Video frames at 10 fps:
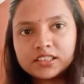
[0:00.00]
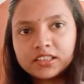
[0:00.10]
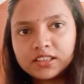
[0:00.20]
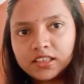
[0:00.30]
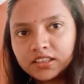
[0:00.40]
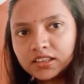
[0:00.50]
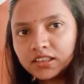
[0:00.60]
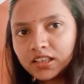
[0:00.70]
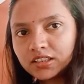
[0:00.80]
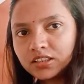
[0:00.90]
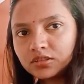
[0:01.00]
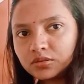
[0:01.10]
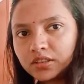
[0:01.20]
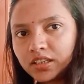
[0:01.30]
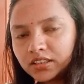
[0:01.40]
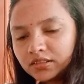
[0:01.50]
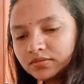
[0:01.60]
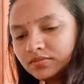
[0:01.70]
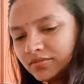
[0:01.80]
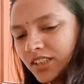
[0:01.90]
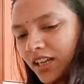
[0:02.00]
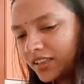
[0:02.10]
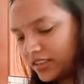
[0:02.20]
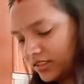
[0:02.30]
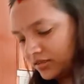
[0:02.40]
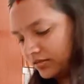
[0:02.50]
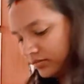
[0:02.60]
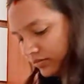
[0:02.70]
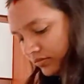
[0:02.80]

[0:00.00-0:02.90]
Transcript: दालचीनी का इतना सा टुकड़ा है ज़्यादा नहीं